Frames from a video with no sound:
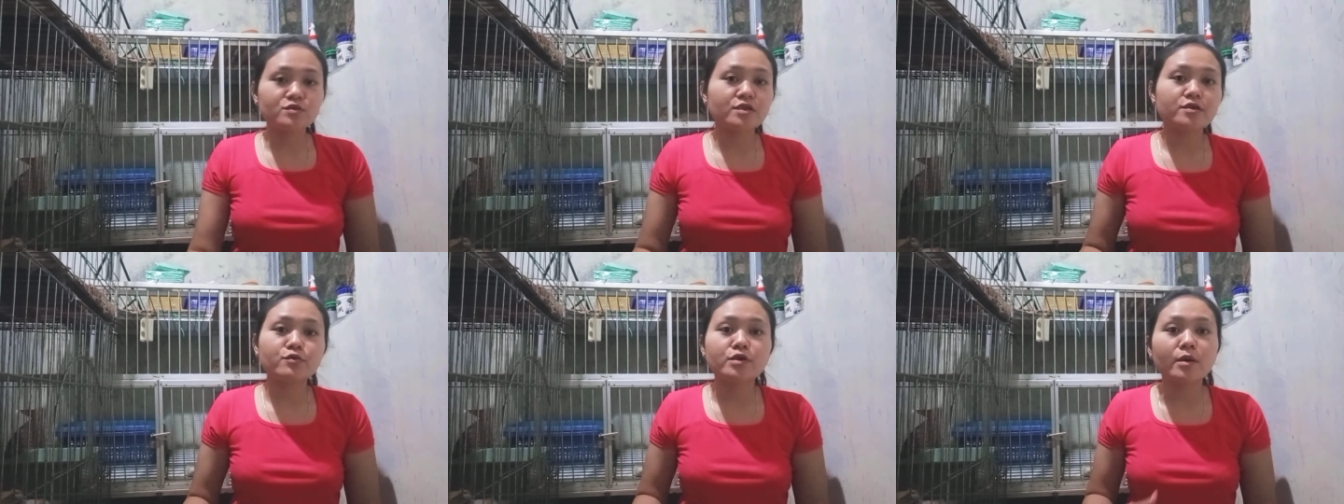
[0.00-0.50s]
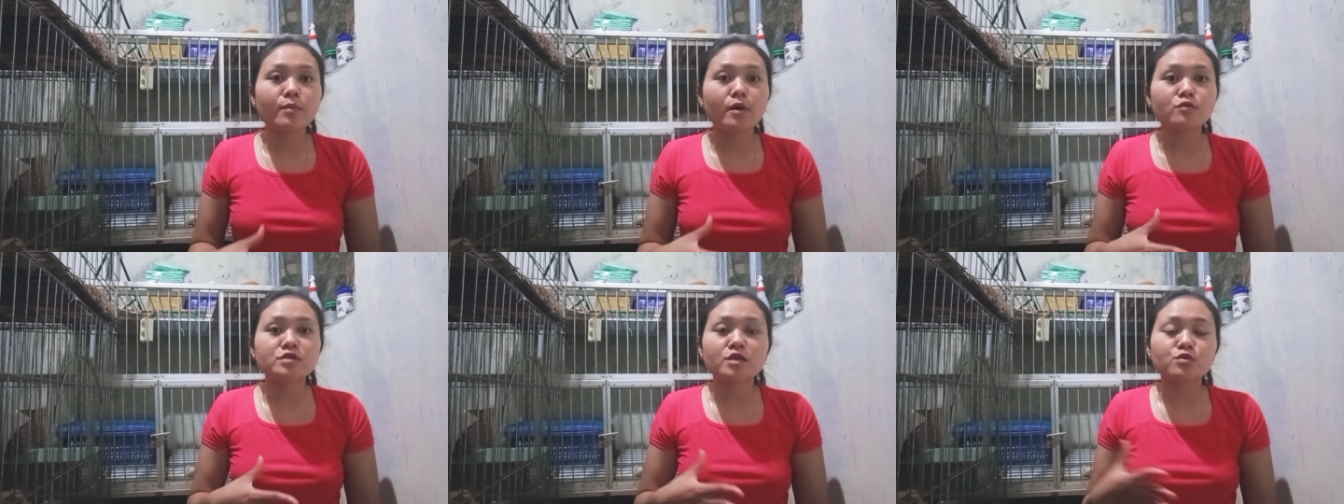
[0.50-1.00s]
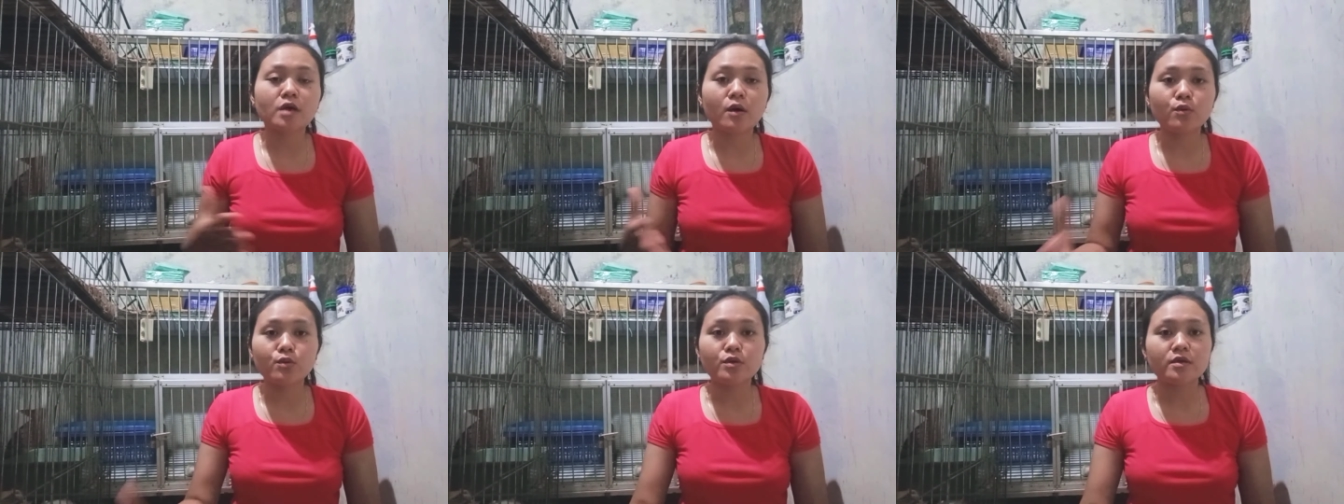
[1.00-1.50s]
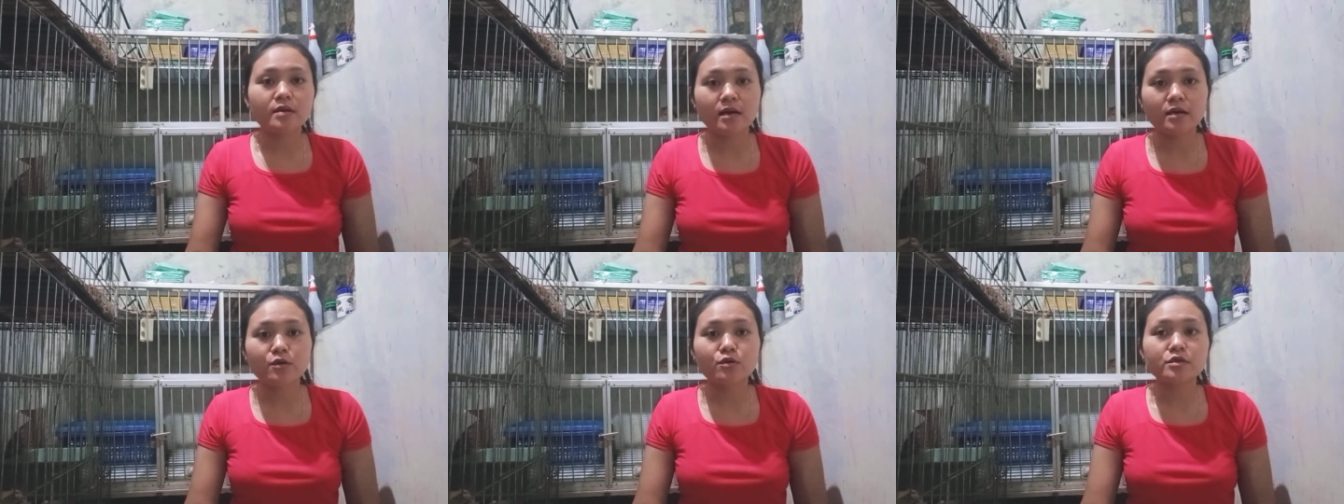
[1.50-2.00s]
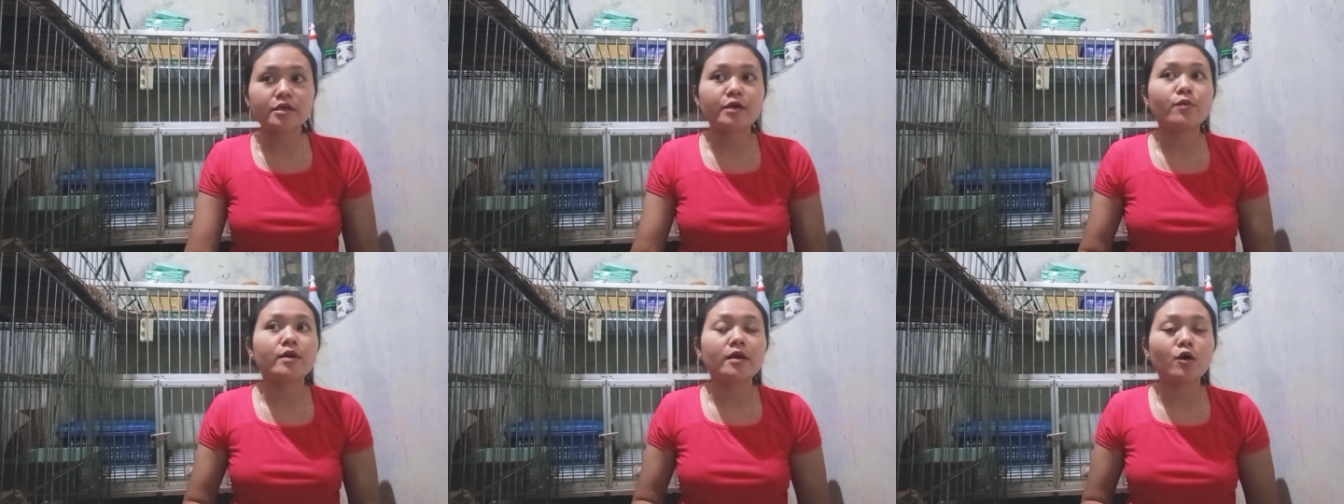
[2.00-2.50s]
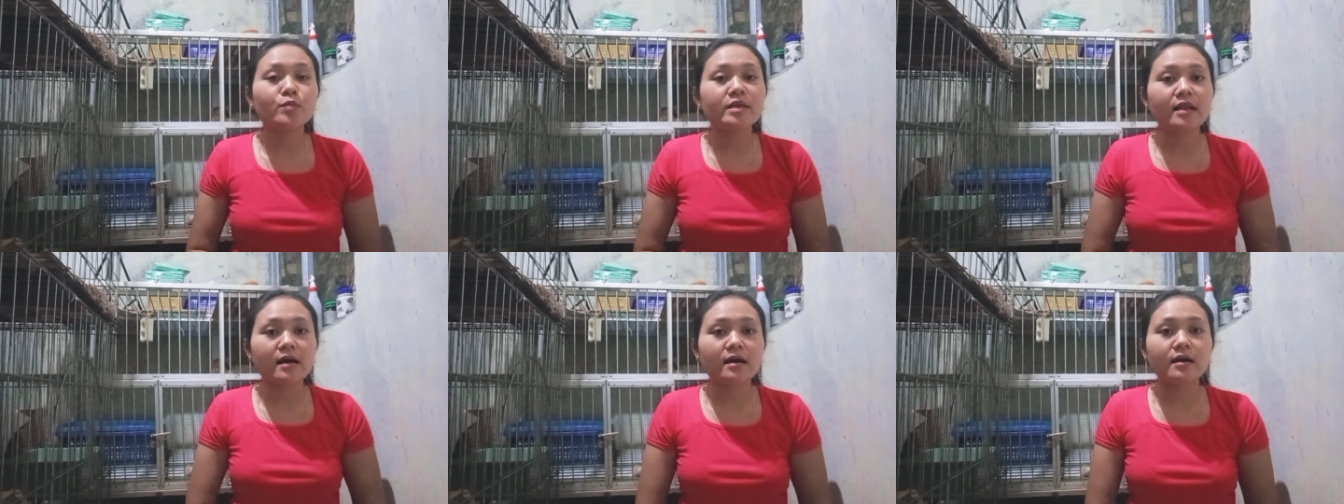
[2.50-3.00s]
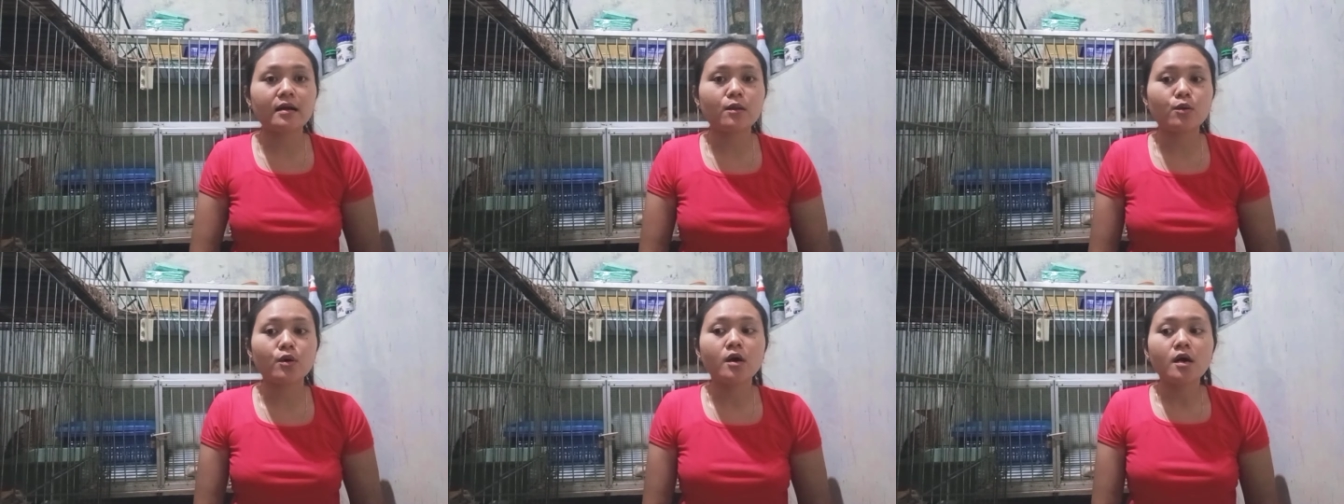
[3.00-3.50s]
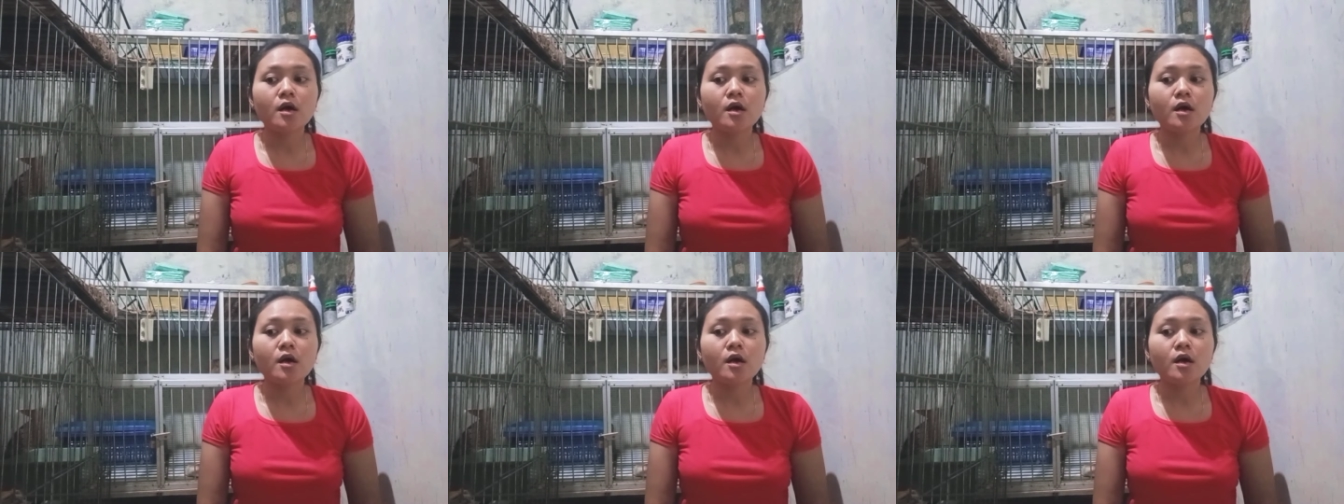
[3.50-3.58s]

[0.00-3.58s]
usianya udah mau satu tahun nah dokter hewan aku bilang kalau